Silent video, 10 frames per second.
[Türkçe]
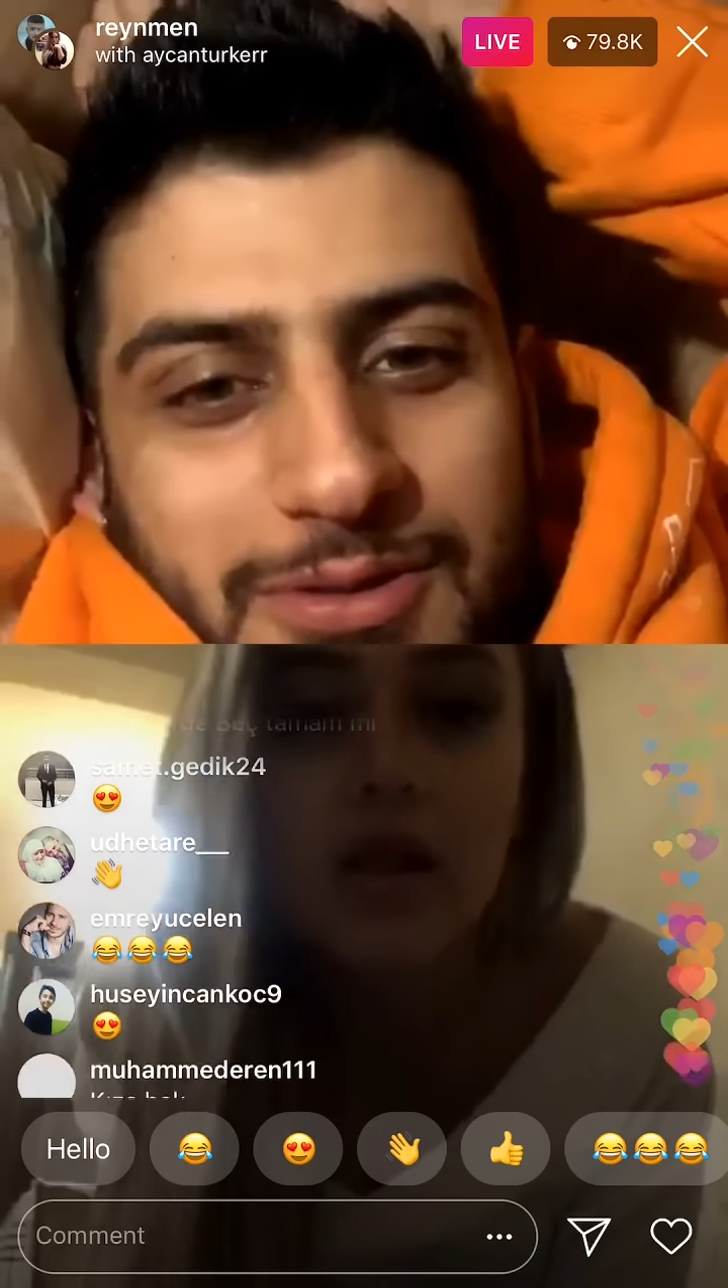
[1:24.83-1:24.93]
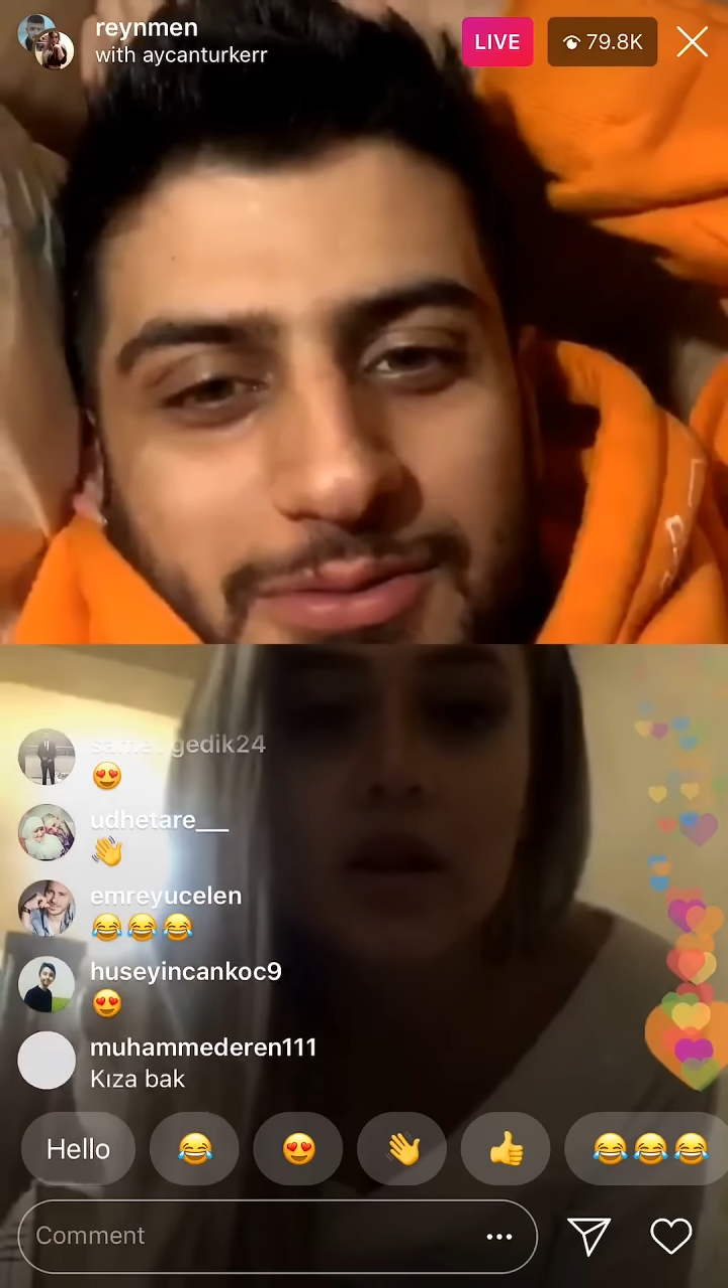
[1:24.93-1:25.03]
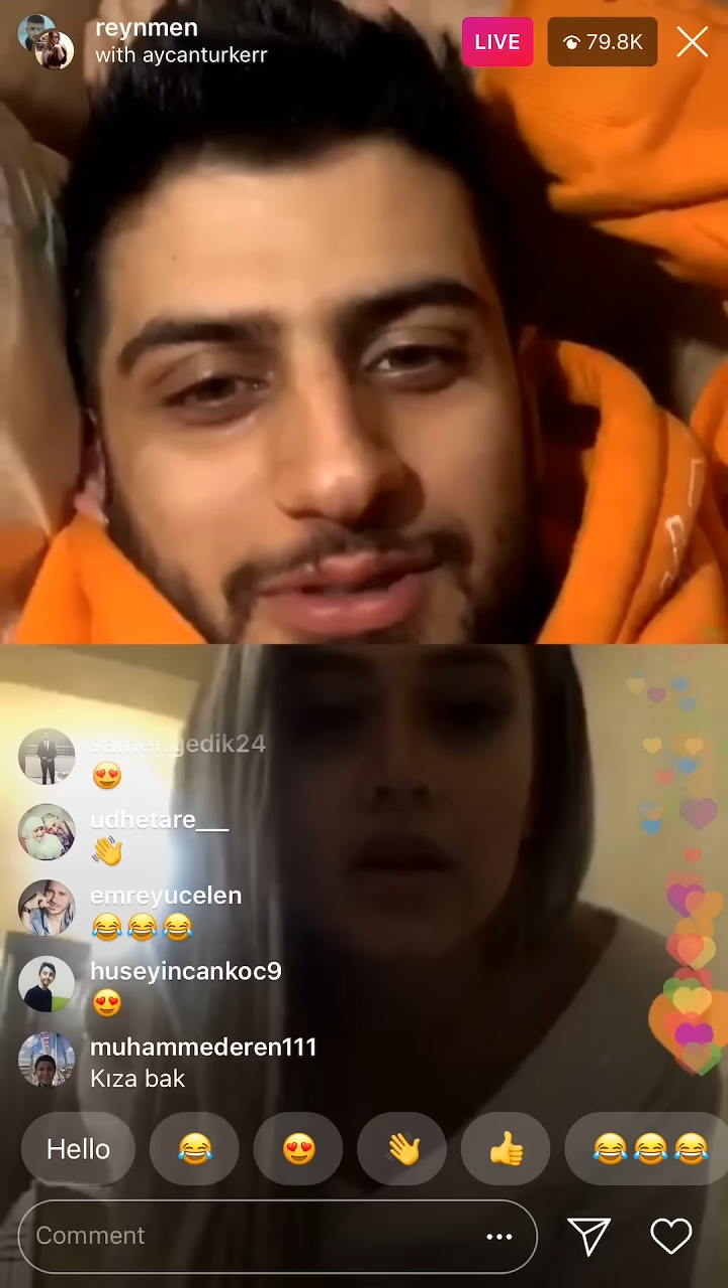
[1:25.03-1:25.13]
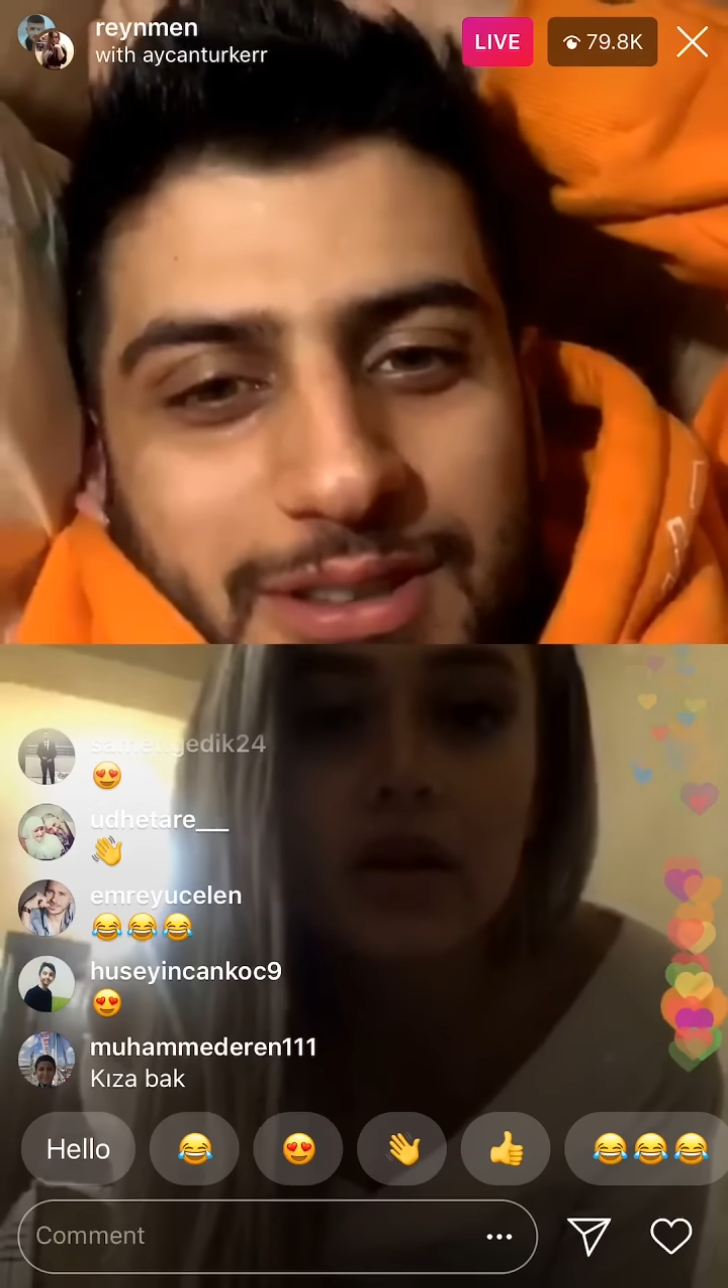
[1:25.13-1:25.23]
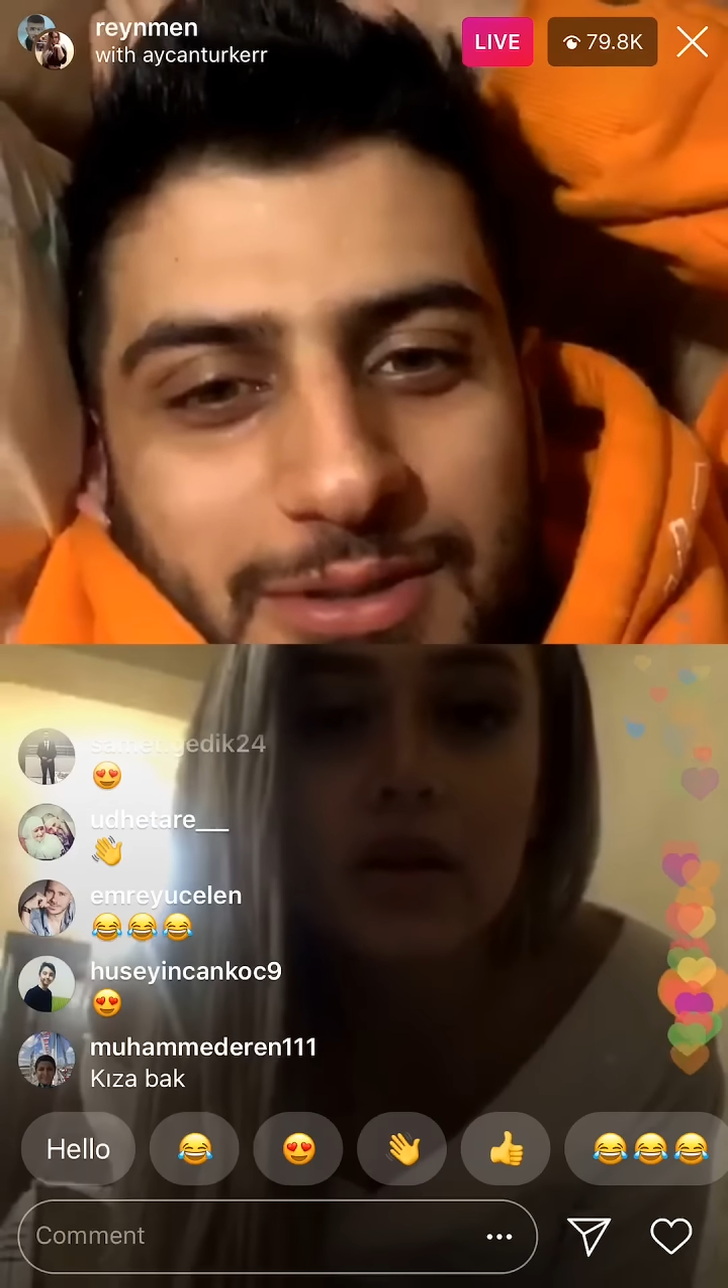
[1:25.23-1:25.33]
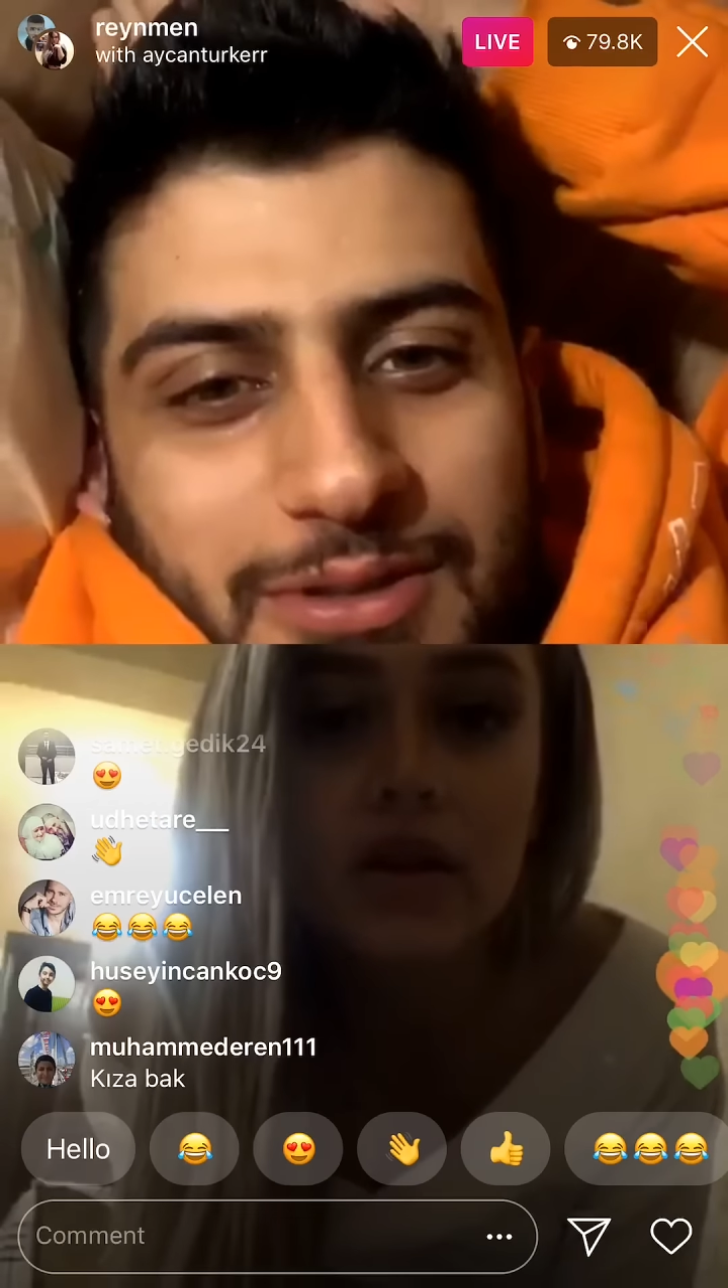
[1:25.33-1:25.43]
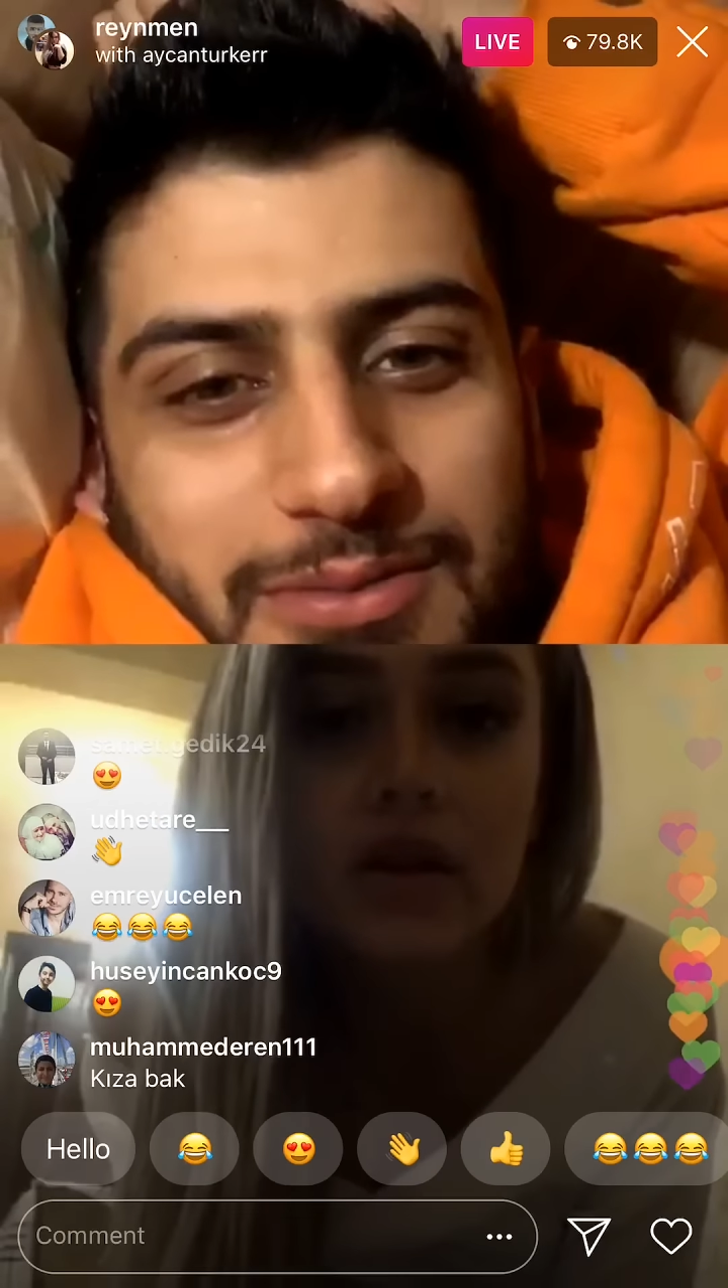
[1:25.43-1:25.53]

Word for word: mu diye sordum.